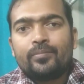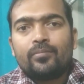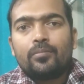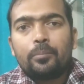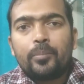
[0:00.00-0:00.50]

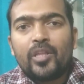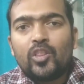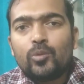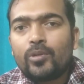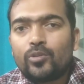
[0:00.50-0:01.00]

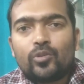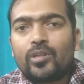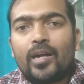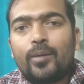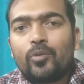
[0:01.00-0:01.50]
বিন্দুমাত্র ঘাম
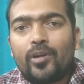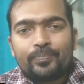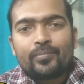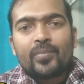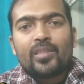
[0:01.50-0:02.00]
হয় না
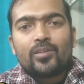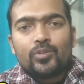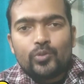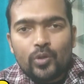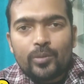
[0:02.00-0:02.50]
জ্বর
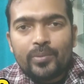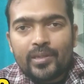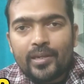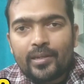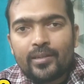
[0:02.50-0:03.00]
বিকারে
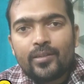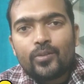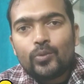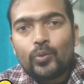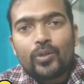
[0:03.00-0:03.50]

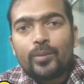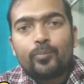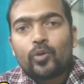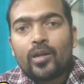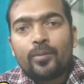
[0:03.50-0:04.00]
রোগী প্রলাপ
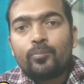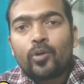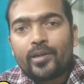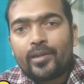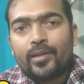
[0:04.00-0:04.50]
বকে না
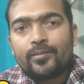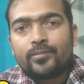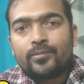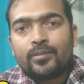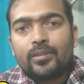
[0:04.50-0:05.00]

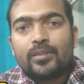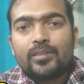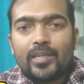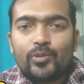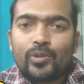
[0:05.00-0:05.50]
সেই
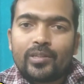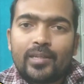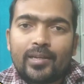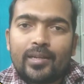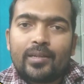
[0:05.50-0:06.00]
সঙ্গে থাকে
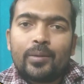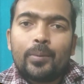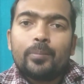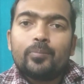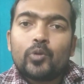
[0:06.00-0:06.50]

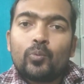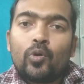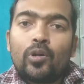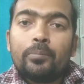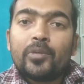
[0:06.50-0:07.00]
প্রবল
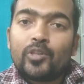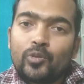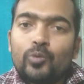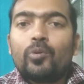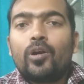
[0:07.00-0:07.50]
মৃত্যু
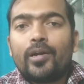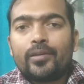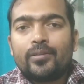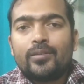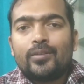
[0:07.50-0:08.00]
ভয়
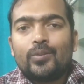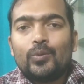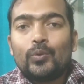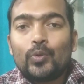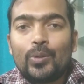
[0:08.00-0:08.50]
রোগী
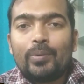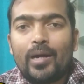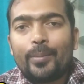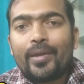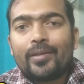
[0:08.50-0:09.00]
ভাবে
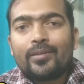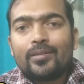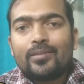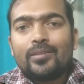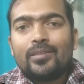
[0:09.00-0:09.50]

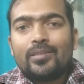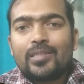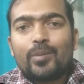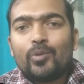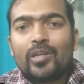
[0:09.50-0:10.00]
সে
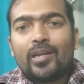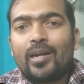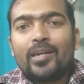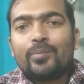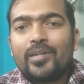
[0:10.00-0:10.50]
বোধহয় আর
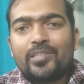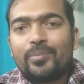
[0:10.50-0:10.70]
বাঁচবে না